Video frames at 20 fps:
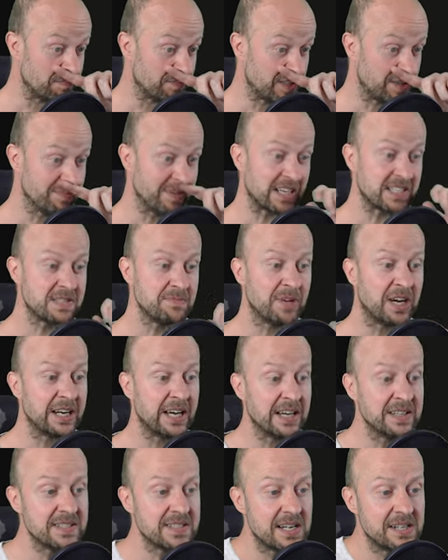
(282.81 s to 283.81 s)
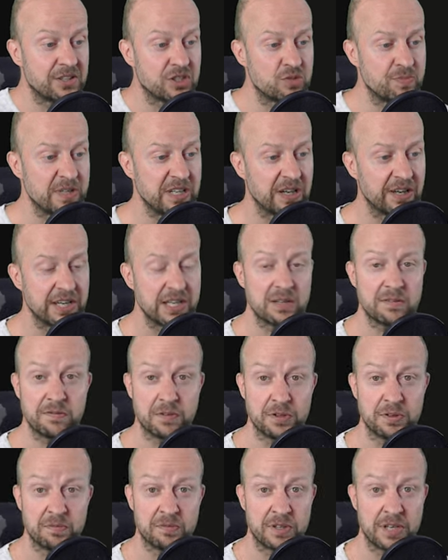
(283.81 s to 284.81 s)
die maximale Anzahl der Spieler hängt
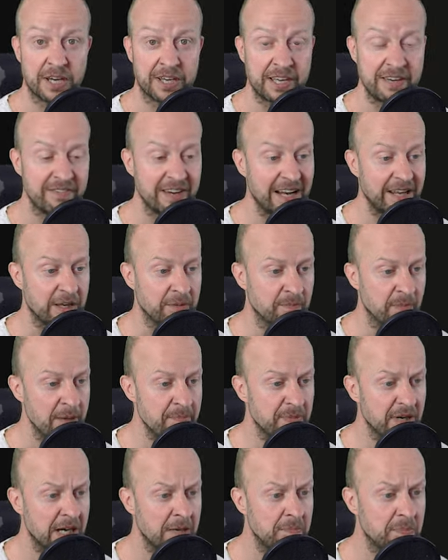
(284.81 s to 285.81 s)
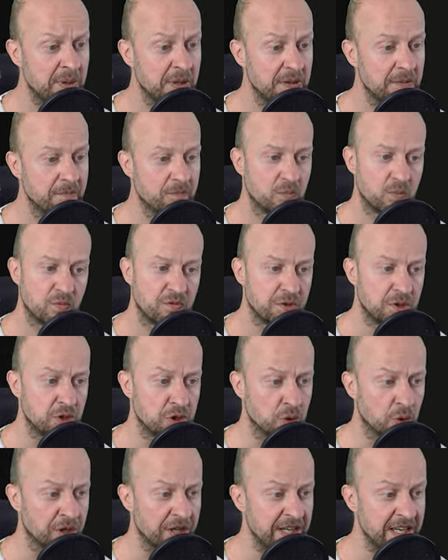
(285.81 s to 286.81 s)
von der jeweiligen Map ab. Finde ich
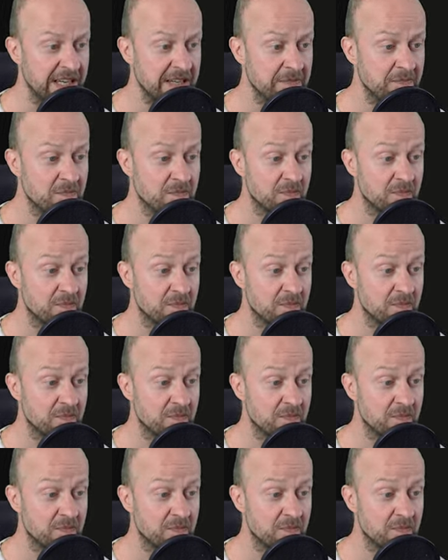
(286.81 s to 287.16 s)
okay.